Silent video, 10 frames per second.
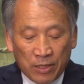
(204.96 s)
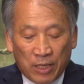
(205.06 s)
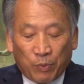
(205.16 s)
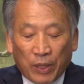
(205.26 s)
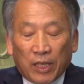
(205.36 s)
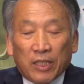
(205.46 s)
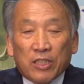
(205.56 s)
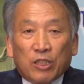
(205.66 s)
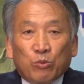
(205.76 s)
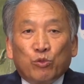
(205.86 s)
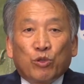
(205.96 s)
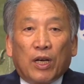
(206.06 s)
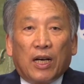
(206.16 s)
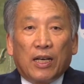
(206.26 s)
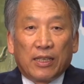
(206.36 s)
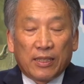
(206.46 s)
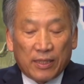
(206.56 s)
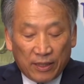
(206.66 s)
재판하는 직무가